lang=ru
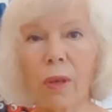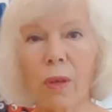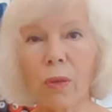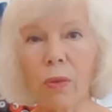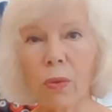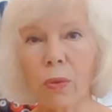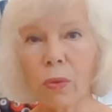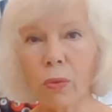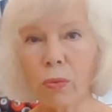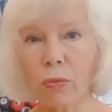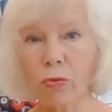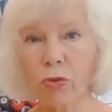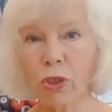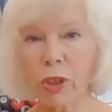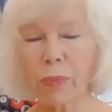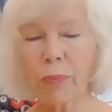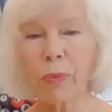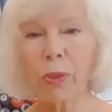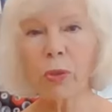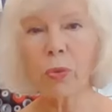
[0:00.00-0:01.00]
э,
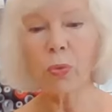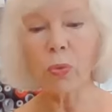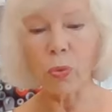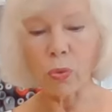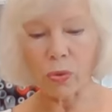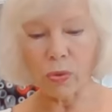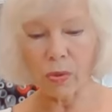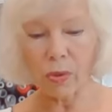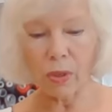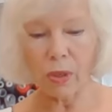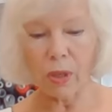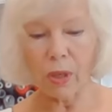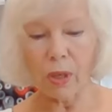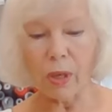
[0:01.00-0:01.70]
учебный курс.